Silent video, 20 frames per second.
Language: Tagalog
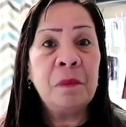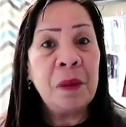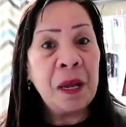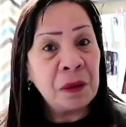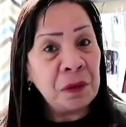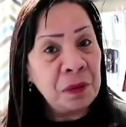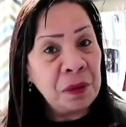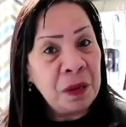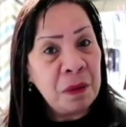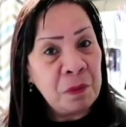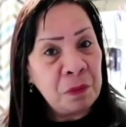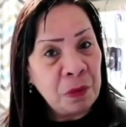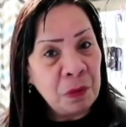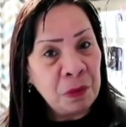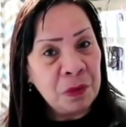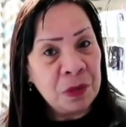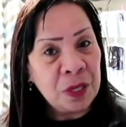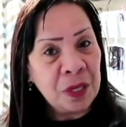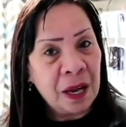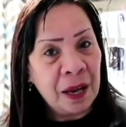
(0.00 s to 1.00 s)
Meron din
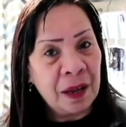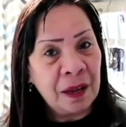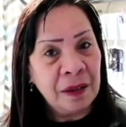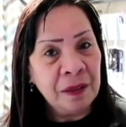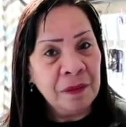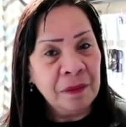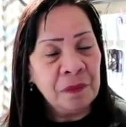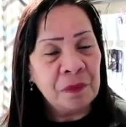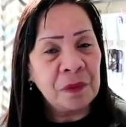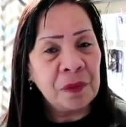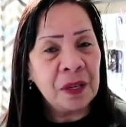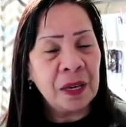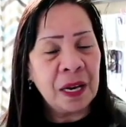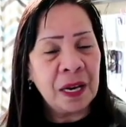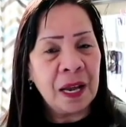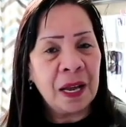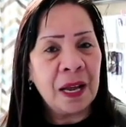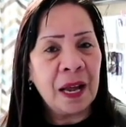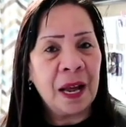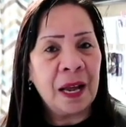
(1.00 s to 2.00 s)
po siyang
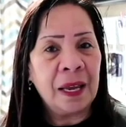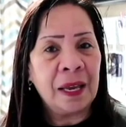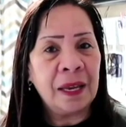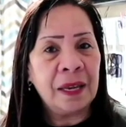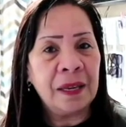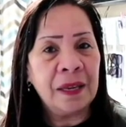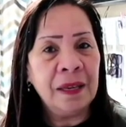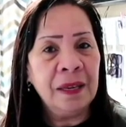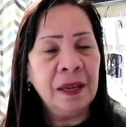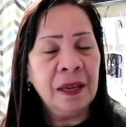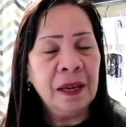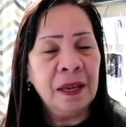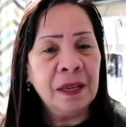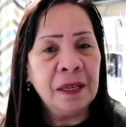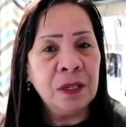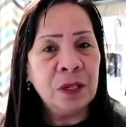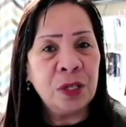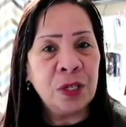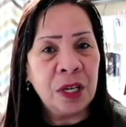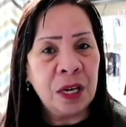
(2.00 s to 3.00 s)
kinakaing
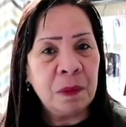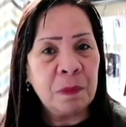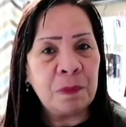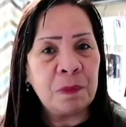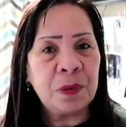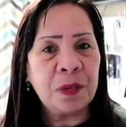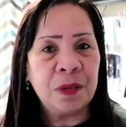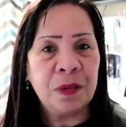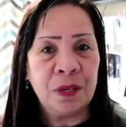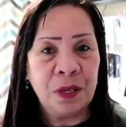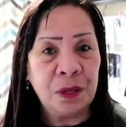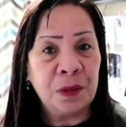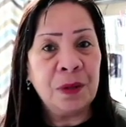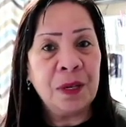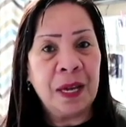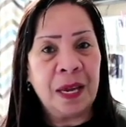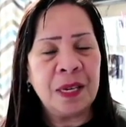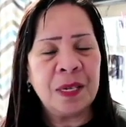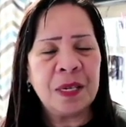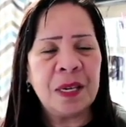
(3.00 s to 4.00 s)
chips,
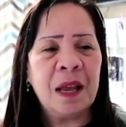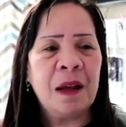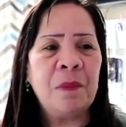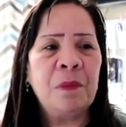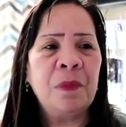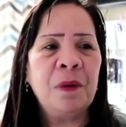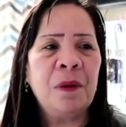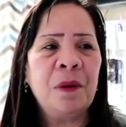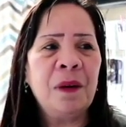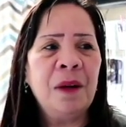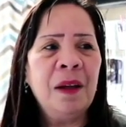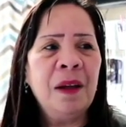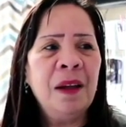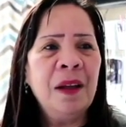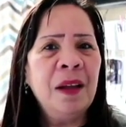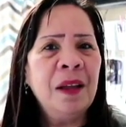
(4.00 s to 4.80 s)
yung Lays nga po.